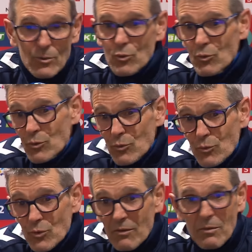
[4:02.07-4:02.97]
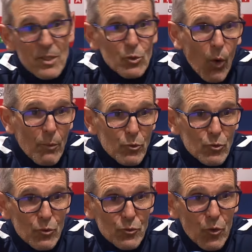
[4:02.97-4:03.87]
Tu, tu, tu, avais mis trois buts
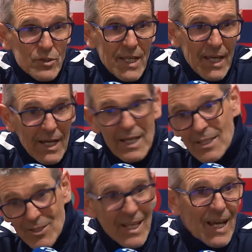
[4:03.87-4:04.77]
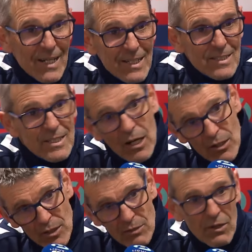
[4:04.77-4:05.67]
contre Auxerre et ils égalisent. Il,
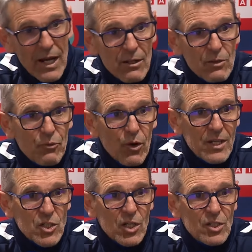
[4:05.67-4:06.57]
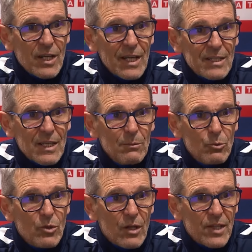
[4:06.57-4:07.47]
en, il faut aller chercher un 4 quatrième
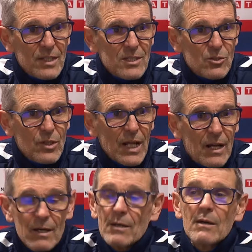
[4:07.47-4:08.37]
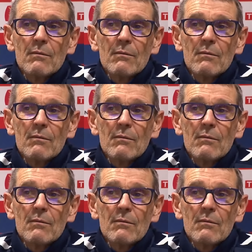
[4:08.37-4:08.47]
but dans le temps additionnel.